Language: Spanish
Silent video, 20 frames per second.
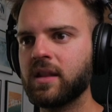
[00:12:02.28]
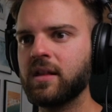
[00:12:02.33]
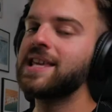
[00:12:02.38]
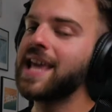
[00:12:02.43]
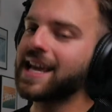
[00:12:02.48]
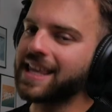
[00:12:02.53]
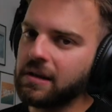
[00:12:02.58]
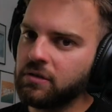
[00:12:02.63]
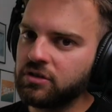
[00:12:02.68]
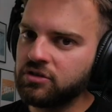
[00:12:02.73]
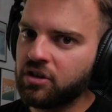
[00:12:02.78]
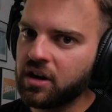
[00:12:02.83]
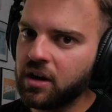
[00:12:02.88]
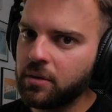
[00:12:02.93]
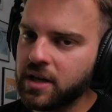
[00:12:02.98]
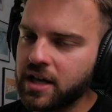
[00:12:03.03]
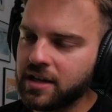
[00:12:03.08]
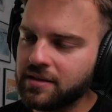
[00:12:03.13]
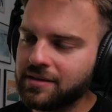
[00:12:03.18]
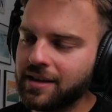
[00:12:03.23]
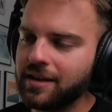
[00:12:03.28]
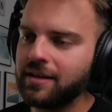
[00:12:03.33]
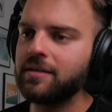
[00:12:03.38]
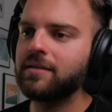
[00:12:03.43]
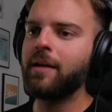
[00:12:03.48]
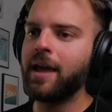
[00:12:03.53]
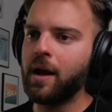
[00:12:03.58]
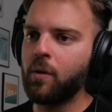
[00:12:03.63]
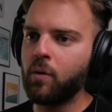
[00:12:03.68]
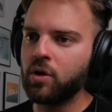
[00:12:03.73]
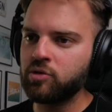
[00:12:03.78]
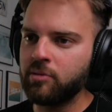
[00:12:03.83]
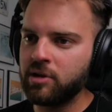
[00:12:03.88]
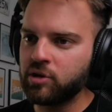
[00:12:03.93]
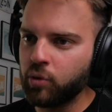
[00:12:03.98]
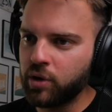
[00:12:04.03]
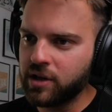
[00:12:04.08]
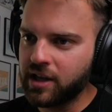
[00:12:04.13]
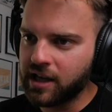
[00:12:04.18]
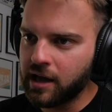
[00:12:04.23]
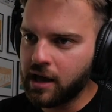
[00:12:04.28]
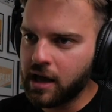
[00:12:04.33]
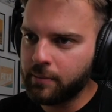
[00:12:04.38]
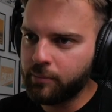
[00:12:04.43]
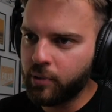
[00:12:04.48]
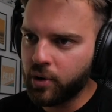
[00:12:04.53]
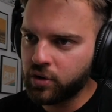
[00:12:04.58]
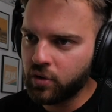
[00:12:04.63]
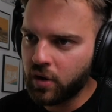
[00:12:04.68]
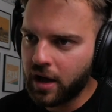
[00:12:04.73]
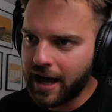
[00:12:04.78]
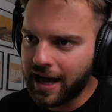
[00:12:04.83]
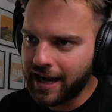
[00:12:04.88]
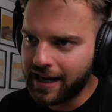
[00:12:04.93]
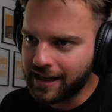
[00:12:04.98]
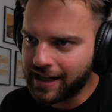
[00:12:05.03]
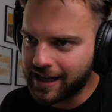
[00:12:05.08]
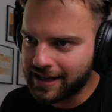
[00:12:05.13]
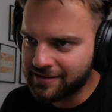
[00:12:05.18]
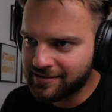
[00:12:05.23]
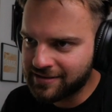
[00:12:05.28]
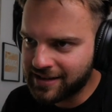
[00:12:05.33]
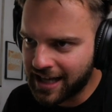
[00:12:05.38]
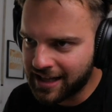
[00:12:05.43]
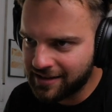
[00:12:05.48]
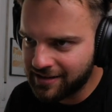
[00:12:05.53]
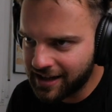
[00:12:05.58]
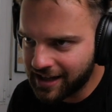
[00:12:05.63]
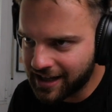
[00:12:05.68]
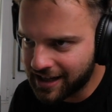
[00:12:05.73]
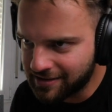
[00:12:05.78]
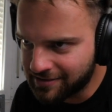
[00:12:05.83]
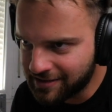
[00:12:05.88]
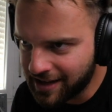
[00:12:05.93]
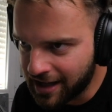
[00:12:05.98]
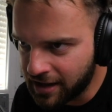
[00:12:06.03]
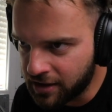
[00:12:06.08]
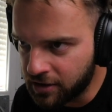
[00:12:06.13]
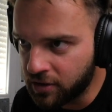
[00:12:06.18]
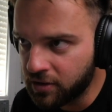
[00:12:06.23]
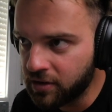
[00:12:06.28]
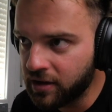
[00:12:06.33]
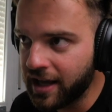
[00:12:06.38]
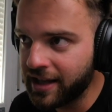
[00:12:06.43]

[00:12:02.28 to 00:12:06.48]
Y aquí cuando revienta es cuando me tuviste que haber puesto al cantante cantando.